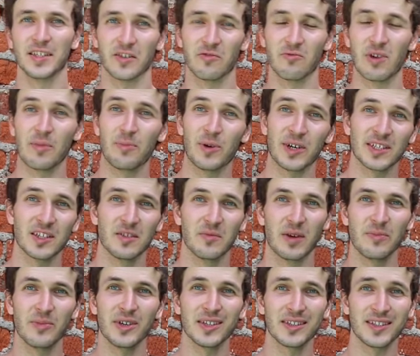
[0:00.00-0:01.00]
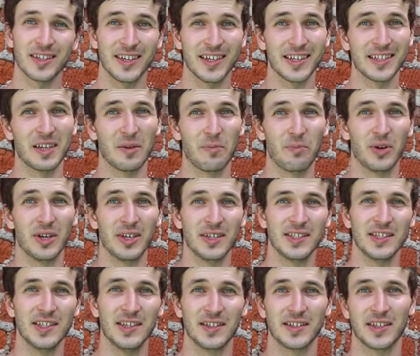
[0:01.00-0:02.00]
травмоопасный момент – это
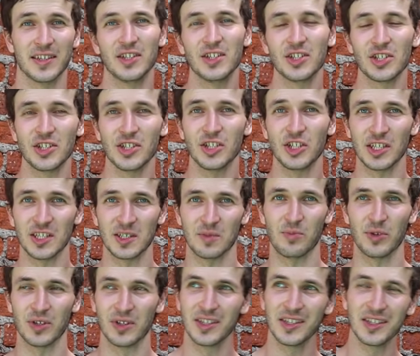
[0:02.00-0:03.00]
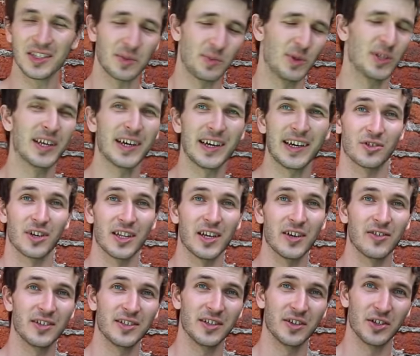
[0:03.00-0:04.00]
поясница. Нижняя часть спины, спина, и когда
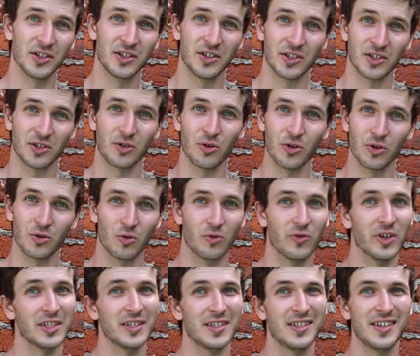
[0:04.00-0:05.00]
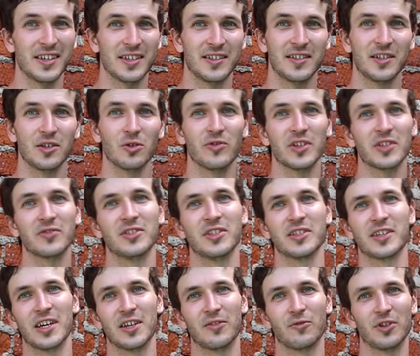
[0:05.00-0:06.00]
вы делаете стойку и у вас нет сил, у вас
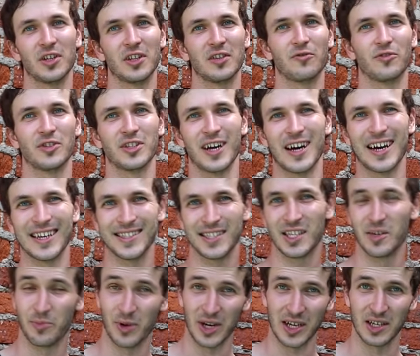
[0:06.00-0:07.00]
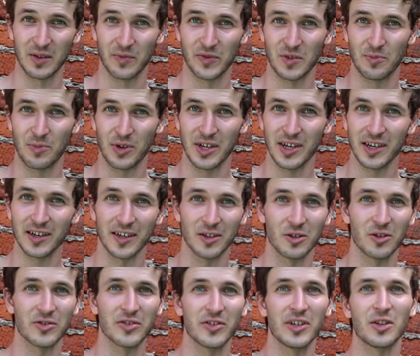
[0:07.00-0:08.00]
возникает вот этот вот адский прогиб в спине,
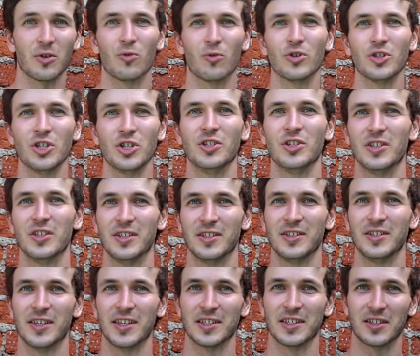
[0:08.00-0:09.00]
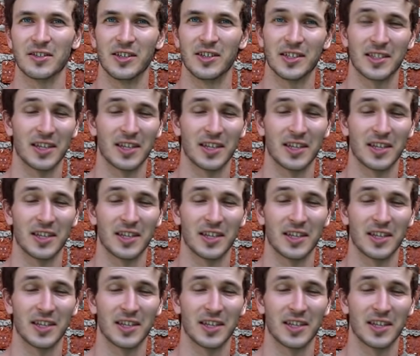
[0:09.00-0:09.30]
который вызывает очень неестественное